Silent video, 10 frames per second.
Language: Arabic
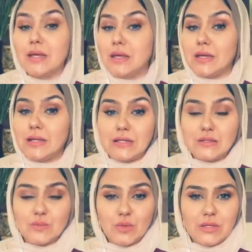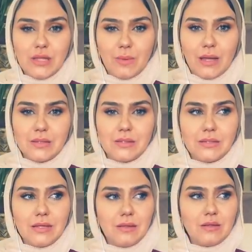لازم كلنا يبقى
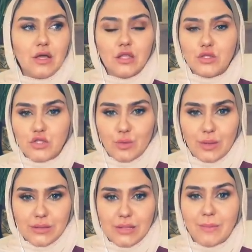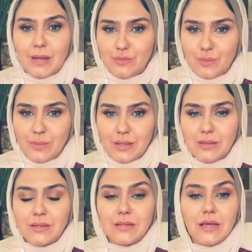عندنا نوليدج او عندنا معرفه بيها
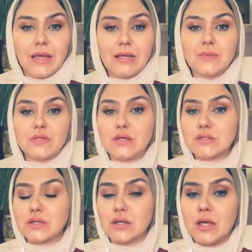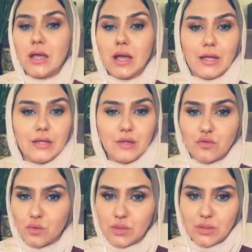لان هي حاجه بتاثر علينا في
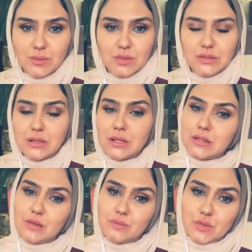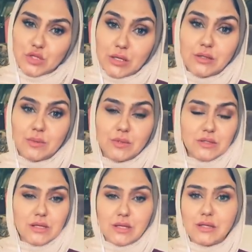شغلنا بتاثر علينا في مشاعرنا
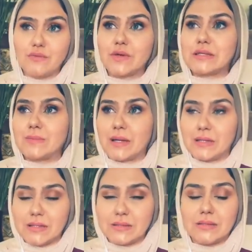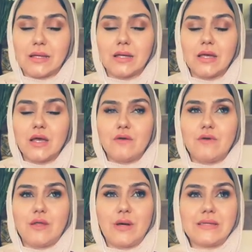بتاثر علينا في اجتماعياتنا
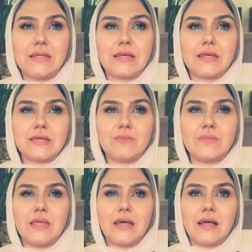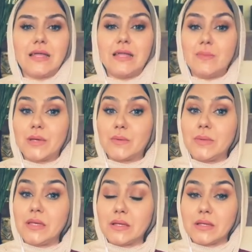فلغه الجسد ده علم
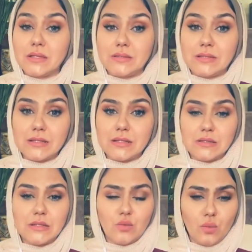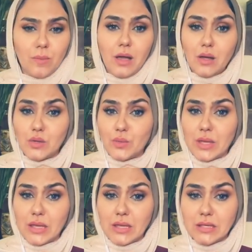كبير جدا جدا وبحر
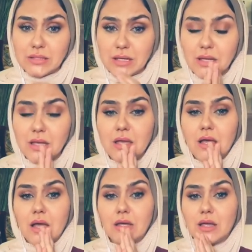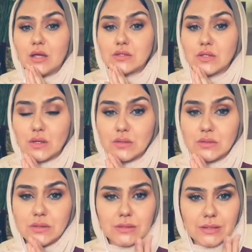واسع انا اعتقد
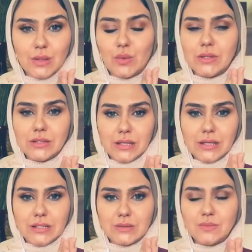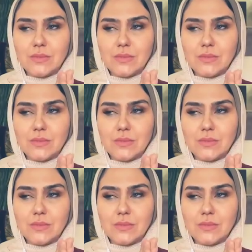ان احنا كلنا لازم